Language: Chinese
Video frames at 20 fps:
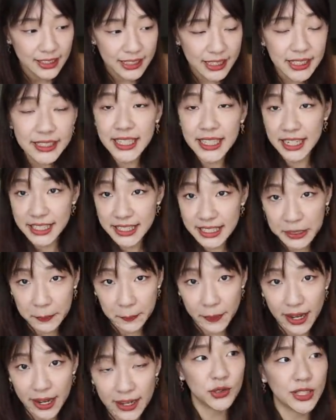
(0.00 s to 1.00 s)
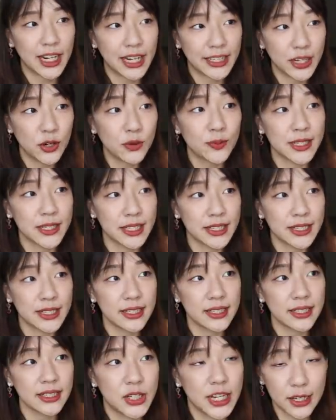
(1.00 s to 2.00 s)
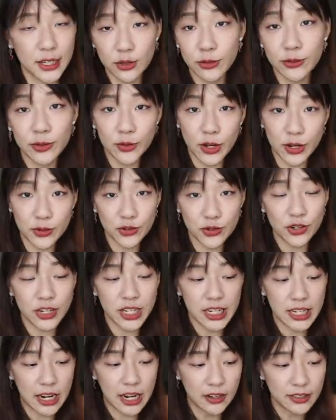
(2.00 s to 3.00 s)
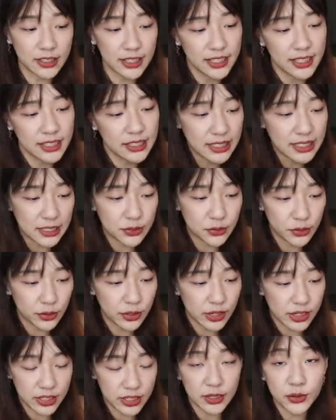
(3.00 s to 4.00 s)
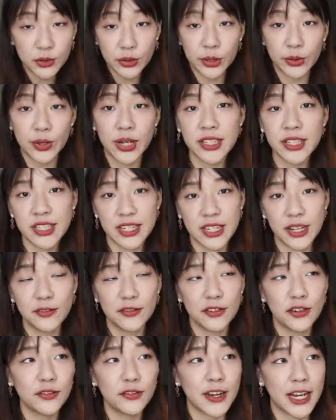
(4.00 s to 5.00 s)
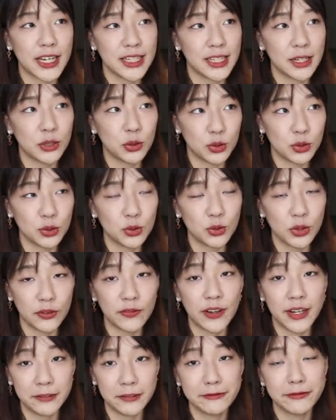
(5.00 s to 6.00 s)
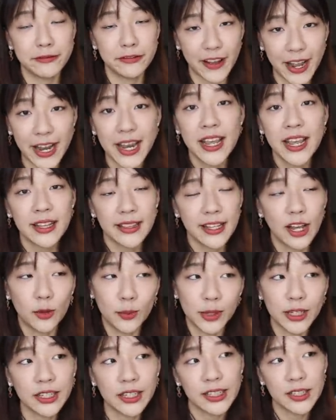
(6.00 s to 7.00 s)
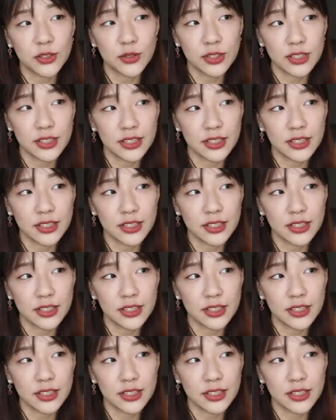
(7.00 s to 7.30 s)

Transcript: 这样才行吧。就哪天我们真的结束了远距离，然后真的近距离的生活一段时间后，发现就是对方很烦，那我们可能就